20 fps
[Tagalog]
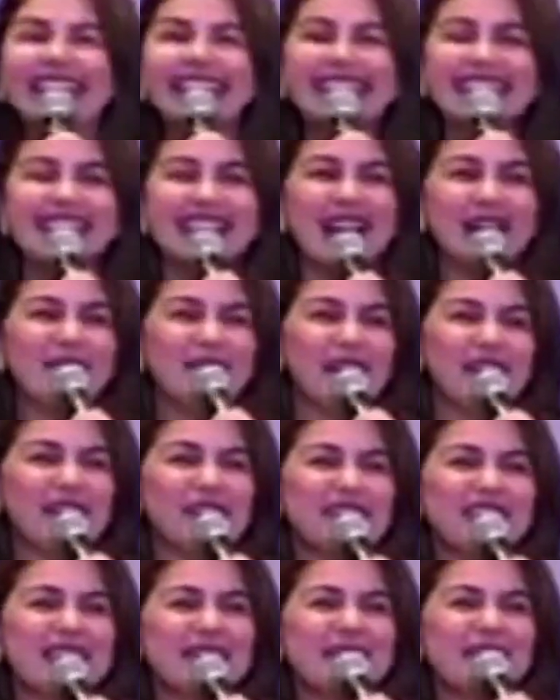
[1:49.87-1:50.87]
din
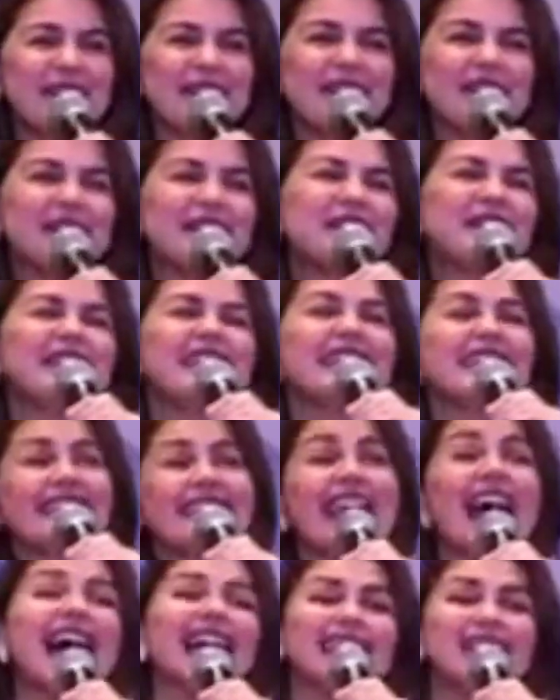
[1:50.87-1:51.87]
isama niyo sa
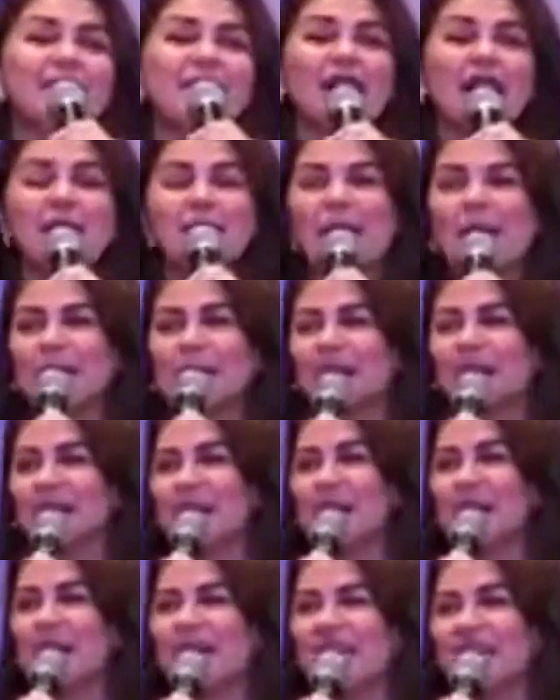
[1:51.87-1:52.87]
listahan ng mga
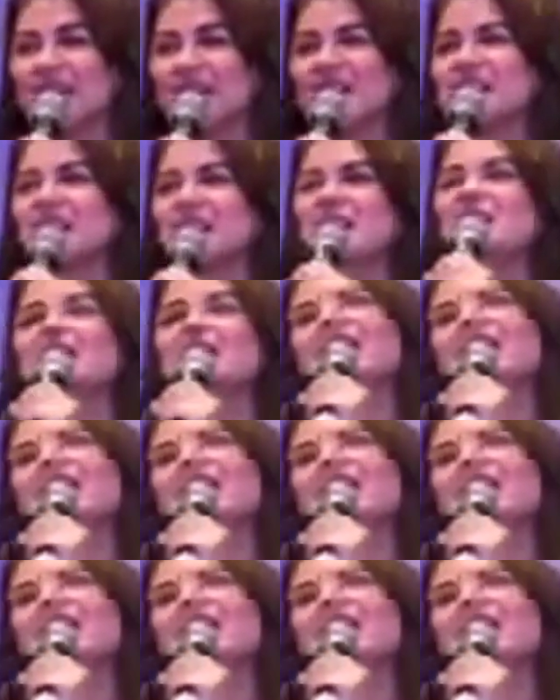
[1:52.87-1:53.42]
papanoorin niyo.